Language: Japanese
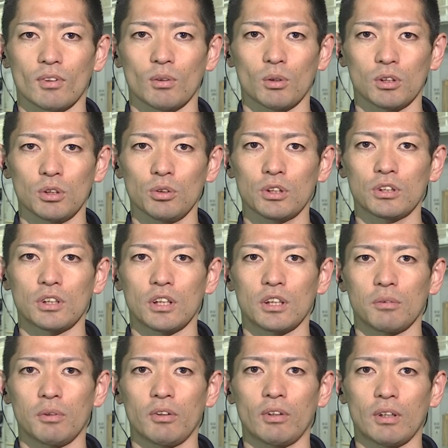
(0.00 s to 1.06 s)
あそうですね
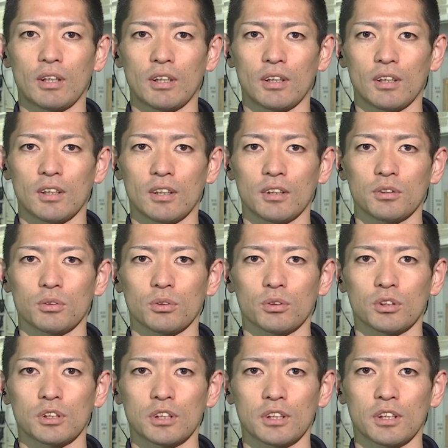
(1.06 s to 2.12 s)
今はあの
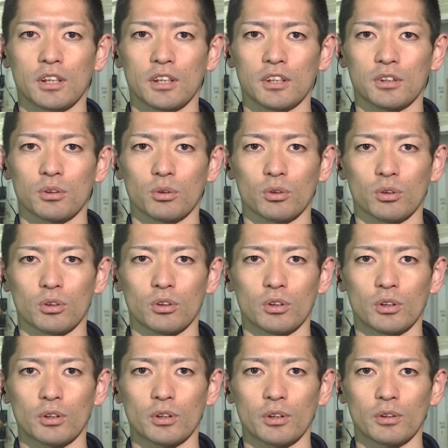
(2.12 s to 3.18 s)
しっかりと
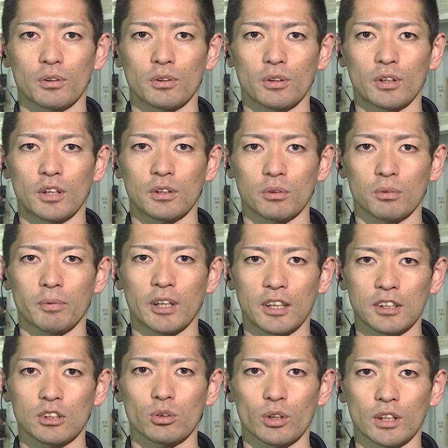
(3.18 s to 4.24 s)
あの
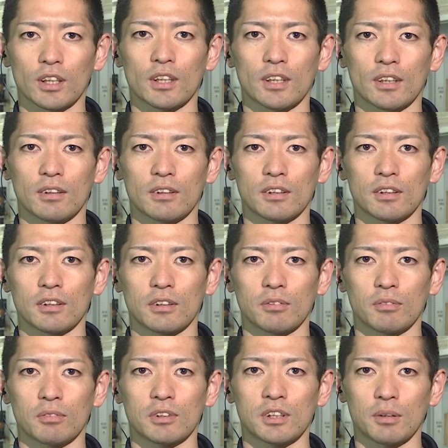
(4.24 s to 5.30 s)
バランス取れて
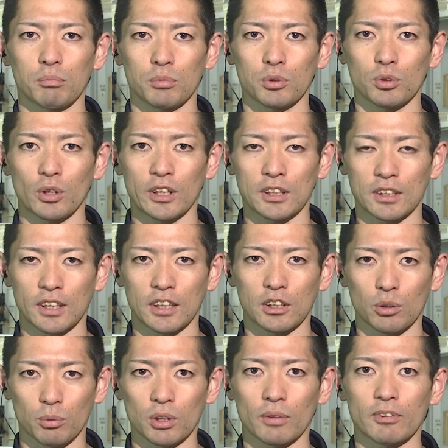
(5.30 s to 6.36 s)
全部の足がいい
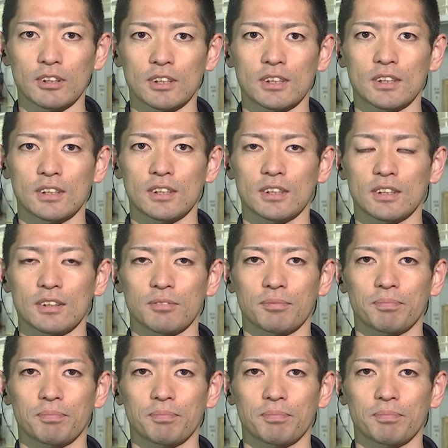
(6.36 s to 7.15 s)
と思ってます